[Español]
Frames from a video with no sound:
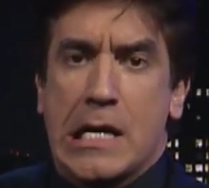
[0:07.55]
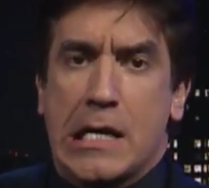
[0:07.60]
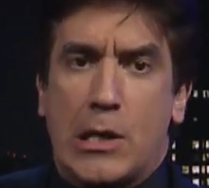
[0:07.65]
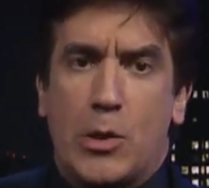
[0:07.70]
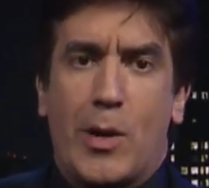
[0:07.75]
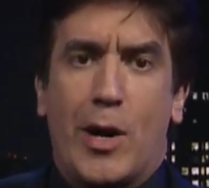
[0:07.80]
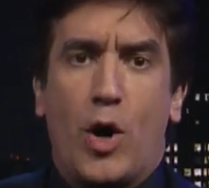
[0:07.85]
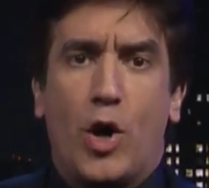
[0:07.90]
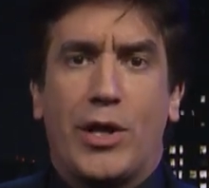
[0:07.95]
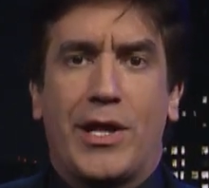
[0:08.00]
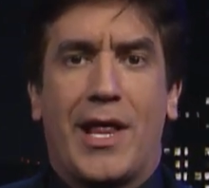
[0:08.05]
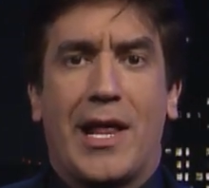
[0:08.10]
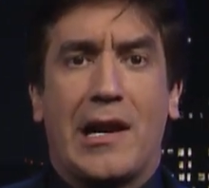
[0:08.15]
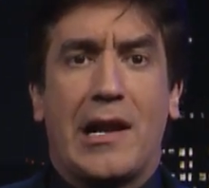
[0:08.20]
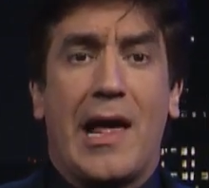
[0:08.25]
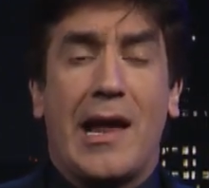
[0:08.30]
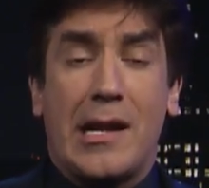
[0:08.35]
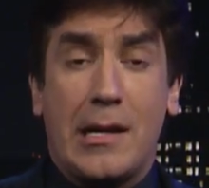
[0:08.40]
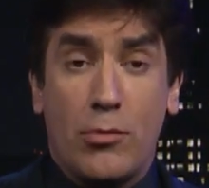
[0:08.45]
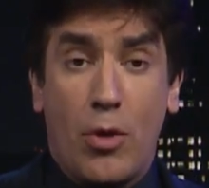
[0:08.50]
Y luego de
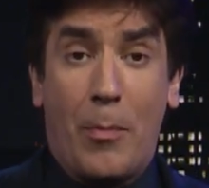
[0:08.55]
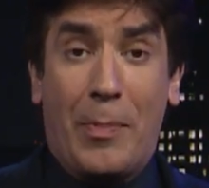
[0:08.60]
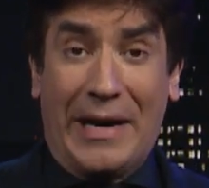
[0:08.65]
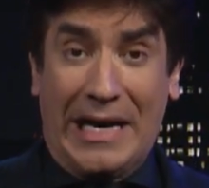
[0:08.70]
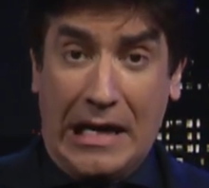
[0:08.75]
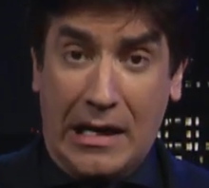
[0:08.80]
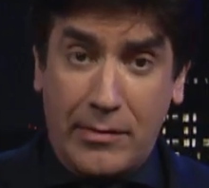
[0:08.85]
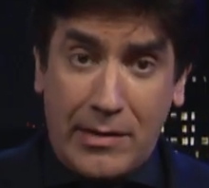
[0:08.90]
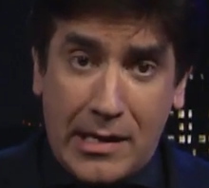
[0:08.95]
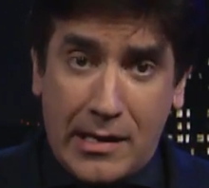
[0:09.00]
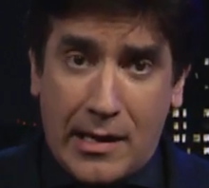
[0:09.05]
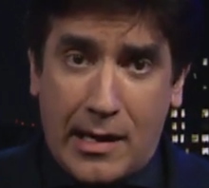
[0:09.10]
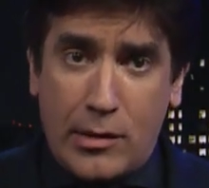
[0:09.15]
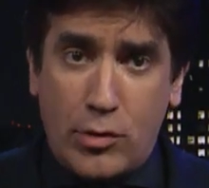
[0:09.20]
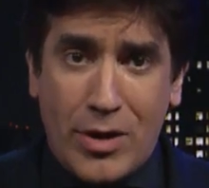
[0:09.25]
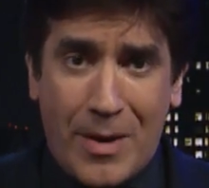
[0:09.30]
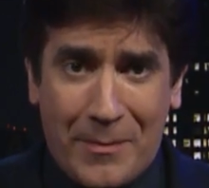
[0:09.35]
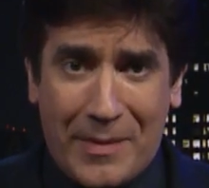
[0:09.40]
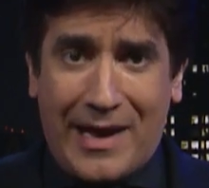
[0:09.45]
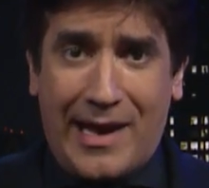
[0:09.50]
darle ánimo para la
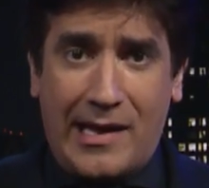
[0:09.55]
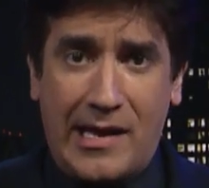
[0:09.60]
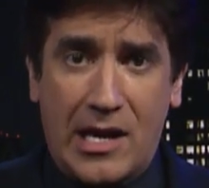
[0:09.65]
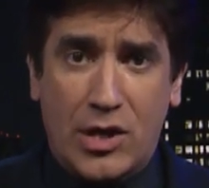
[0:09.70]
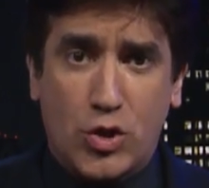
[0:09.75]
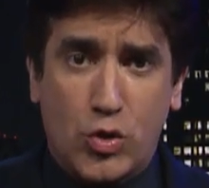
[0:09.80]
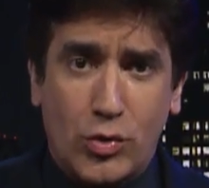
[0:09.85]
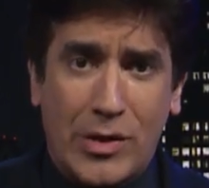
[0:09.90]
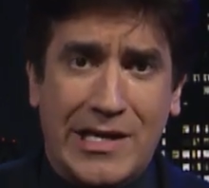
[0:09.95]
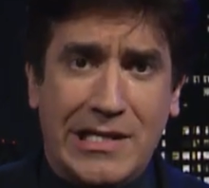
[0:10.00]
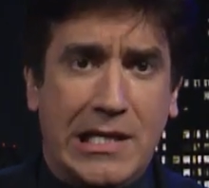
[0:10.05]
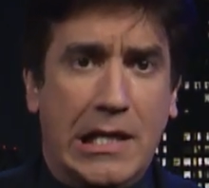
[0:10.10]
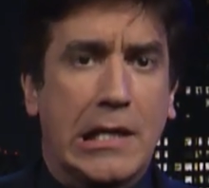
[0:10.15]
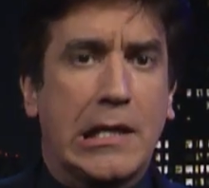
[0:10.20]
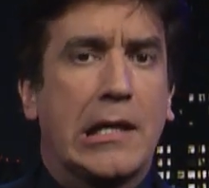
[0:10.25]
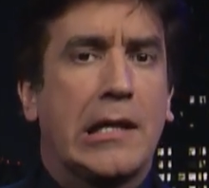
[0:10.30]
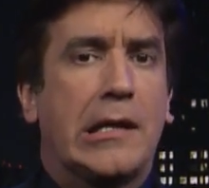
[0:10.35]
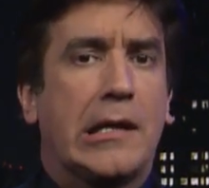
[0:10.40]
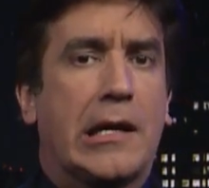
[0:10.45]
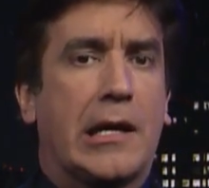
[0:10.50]
vida y una pequeña ayuda a
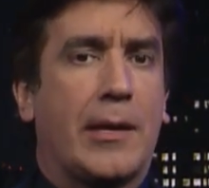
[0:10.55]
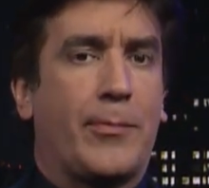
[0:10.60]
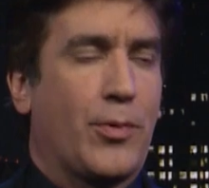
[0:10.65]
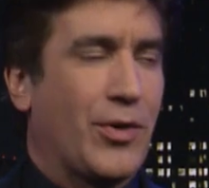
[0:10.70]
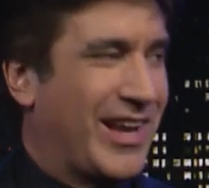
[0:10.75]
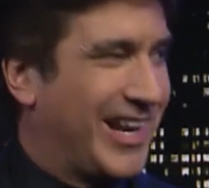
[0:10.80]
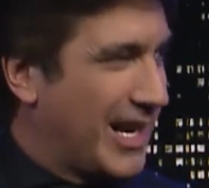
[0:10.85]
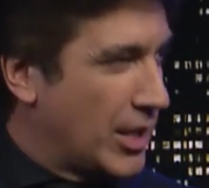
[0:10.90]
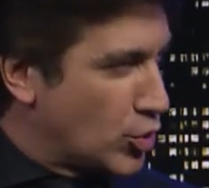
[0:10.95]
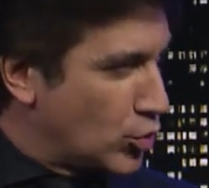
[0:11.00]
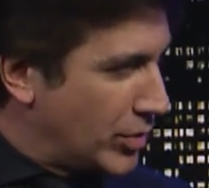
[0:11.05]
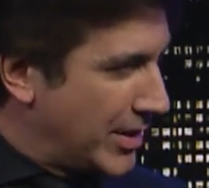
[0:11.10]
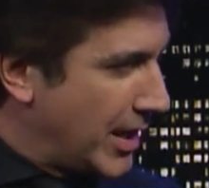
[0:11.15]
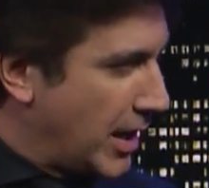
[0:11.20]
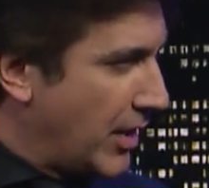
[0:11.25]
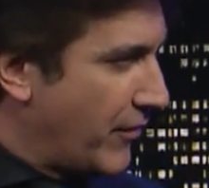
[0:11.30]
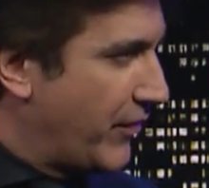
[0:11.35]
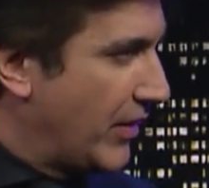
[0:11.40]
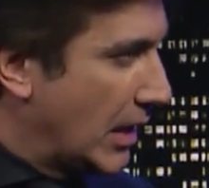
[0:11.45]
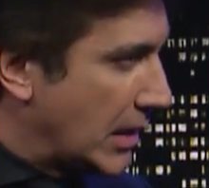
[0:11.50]
salir, le dije, porque le
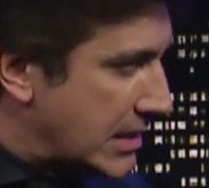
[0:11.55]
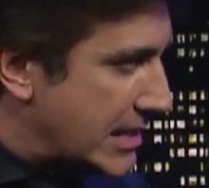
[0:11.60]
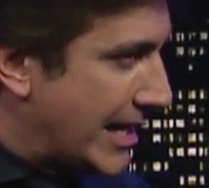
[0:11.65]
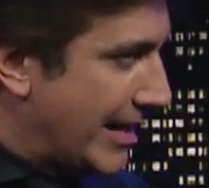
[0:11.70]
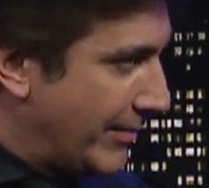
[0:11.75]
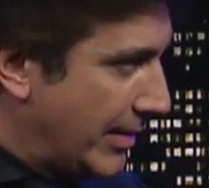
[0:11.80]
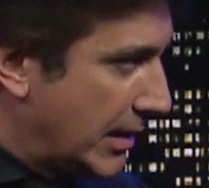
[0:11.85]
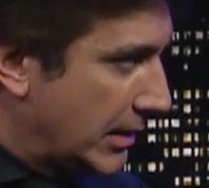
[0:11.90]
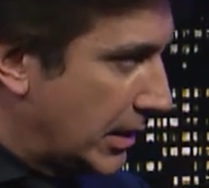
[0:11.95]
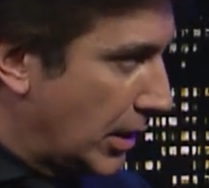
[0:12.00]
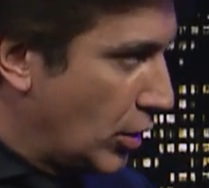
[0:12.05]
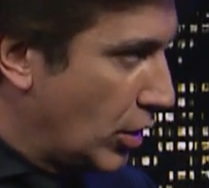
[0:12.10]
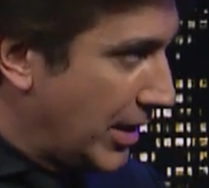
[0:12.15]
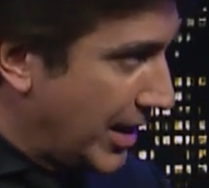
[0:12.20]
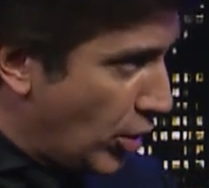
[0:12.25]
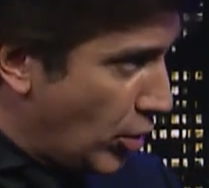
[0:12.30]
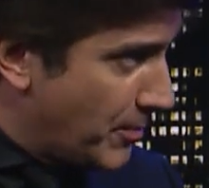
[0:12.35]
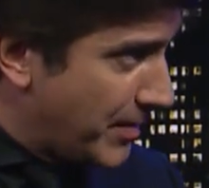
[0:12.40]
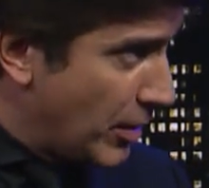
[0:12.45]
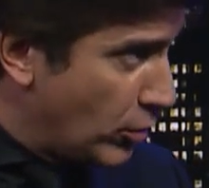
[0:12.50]
ayudé financieramente, ¿no?
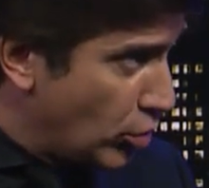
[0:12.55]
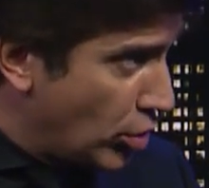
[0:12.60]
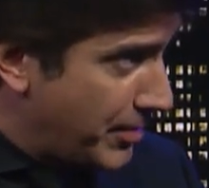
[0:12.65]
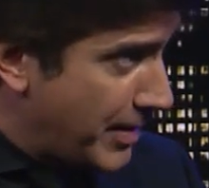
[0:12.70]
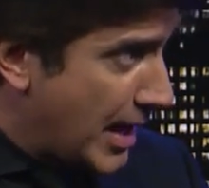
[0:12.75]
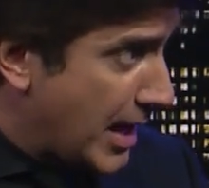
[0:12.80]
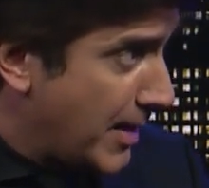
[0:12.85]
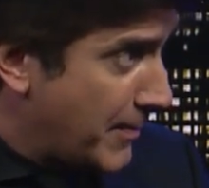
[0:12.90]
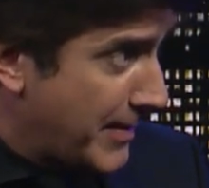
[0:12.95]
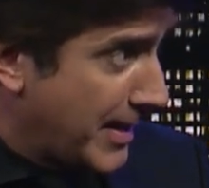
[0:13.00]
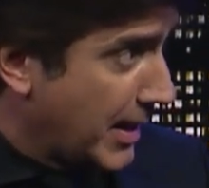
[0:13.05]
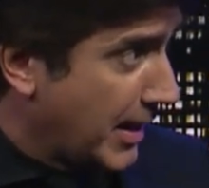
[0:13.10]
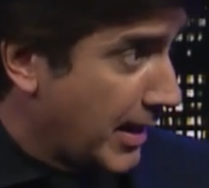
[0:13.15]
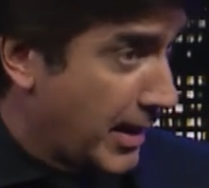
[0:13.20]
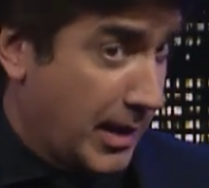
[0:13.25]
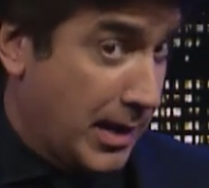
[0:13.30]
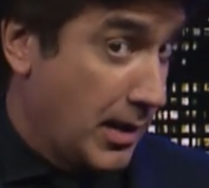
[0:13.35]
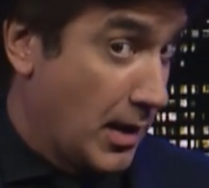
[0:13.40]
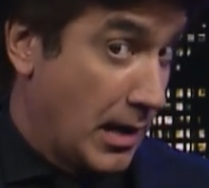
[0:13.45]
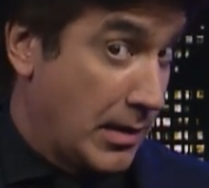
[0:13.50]
Le compré algunos viajes
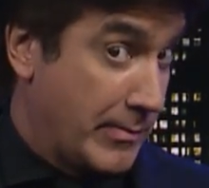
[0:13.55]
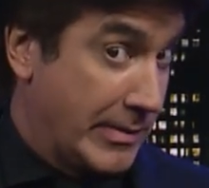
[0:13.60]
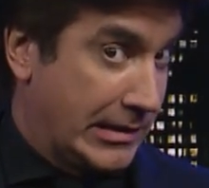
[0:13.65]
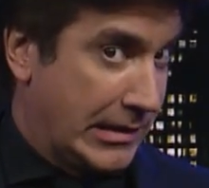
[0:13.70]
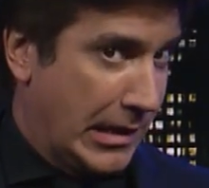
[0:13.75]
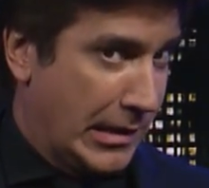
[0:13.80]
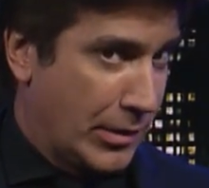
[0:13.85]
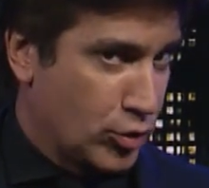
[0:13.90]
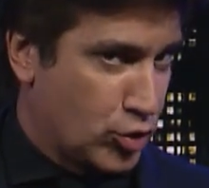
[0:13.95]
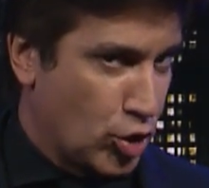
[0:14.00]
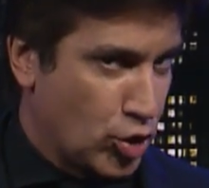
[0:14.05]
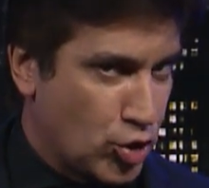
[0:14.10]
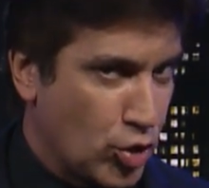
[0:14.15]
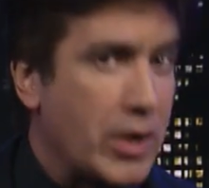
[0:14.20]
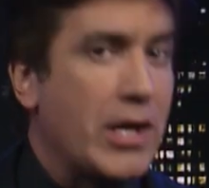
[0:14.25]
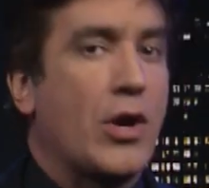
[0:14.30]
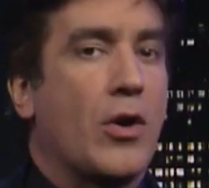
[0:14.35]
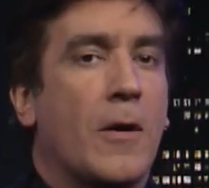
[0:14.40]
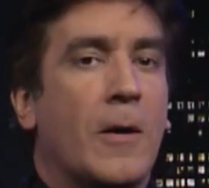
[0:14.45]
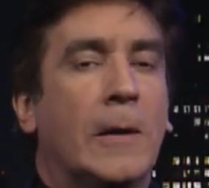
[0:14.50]
para que alimentara a los
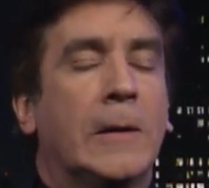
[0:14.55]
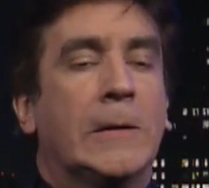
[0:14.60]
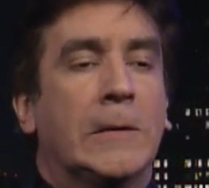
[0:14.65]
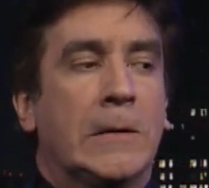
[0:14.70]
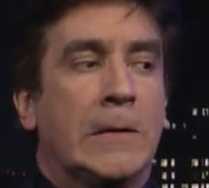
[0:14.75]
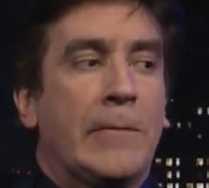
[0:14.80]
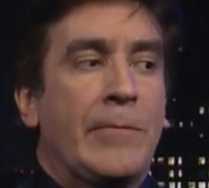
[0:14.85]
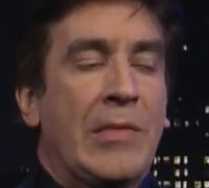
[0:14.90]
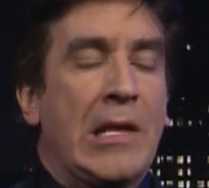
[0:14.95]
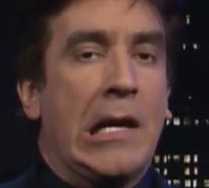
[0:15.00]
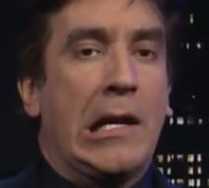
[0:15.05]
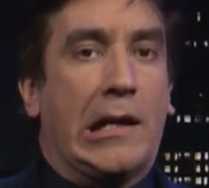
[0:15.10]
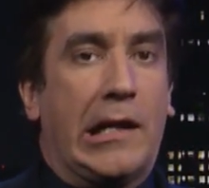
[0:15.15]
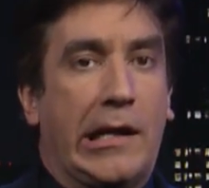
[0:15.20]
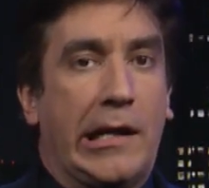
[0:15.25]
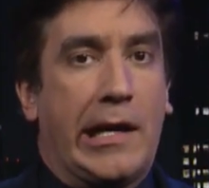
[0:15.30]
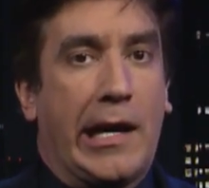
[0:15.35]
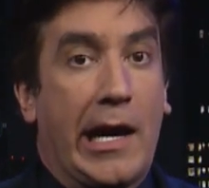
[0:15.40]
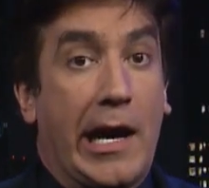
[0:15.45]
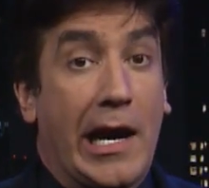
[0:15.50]
ocho ¿A hijos. A los ocho hijos.
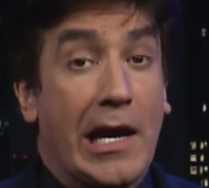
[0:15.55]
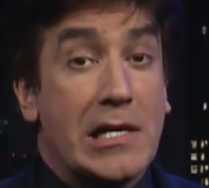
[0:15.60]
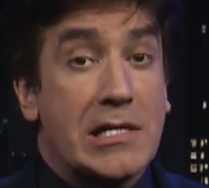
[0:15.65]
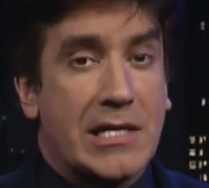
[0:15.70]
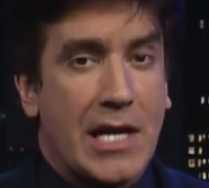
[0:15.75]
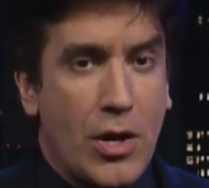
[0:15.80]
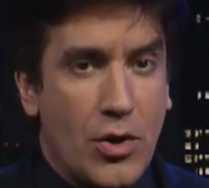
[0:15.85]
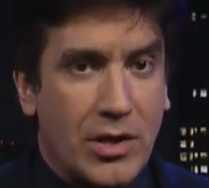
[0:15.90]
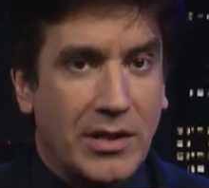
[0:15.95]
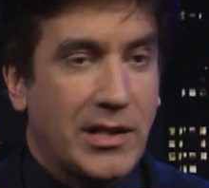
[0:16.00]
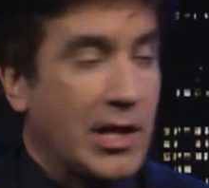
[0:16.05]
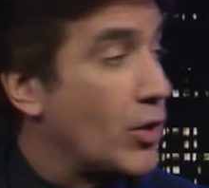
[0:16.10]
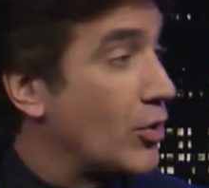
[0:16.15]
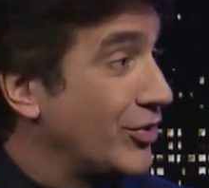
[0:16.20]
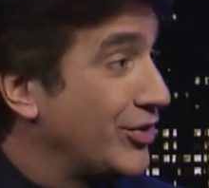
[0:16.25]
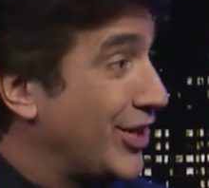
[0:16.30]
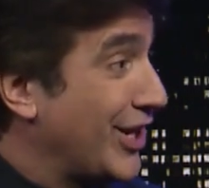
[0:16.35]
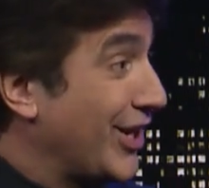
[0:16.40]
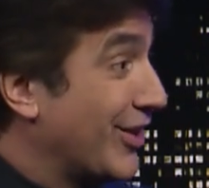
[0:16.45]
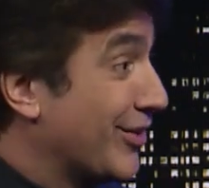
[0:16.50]
Te dije, que el Señor esté
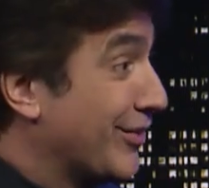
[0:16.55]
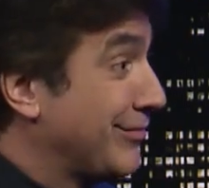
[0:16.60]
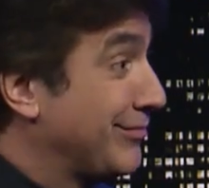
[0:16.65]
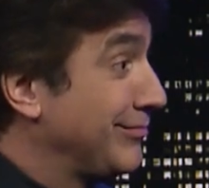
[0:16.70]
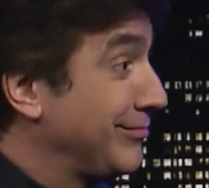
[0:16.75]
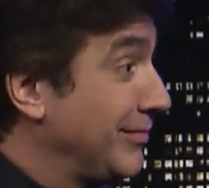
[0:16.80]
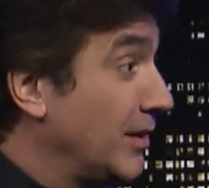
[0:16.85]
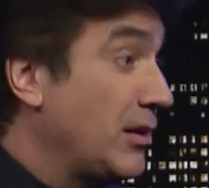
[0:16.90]
contigo.